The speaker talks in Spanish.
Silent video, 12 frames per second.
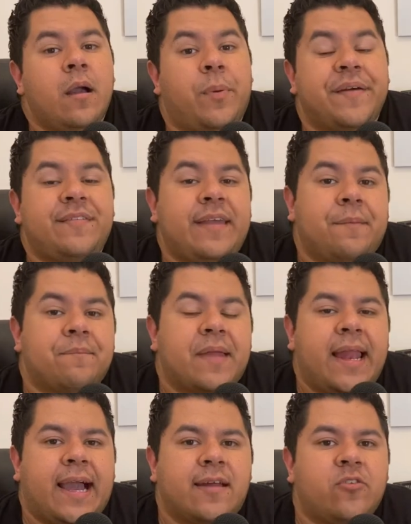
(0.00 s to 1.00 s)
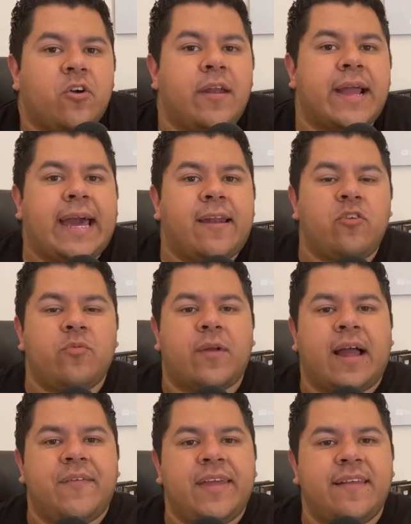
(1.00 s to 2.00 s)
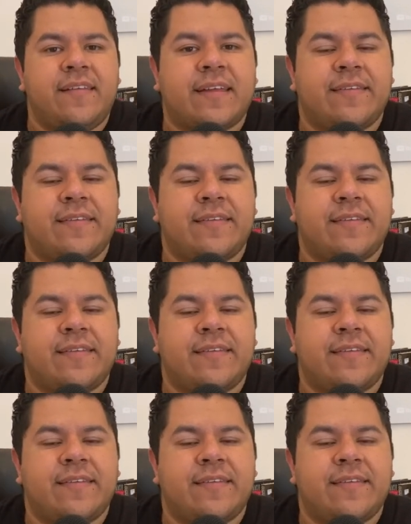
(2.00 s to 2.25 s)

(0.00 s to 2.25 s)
Pues sí, el actor Carlos Bonavides, que